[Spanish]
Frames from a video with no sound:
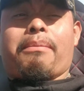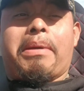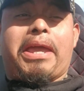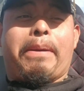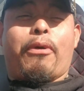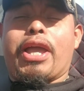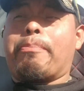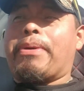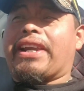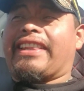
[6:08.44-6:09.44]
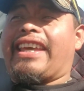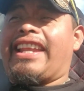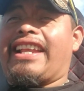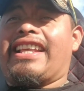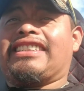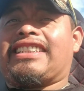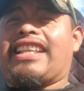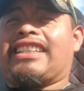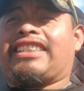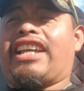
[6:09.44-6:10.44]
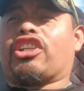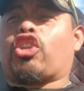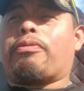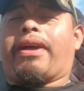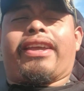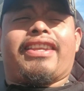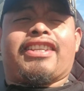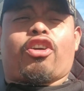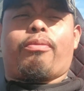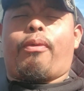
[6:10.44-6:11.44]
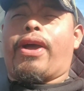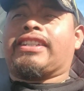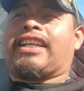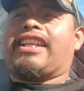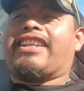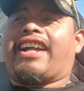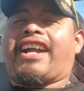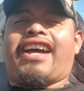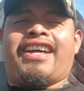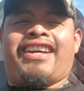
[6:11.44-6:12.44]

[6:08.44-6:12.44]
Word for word: me voy a perder en este desierto. Imagínense cómo voy a salir de acá.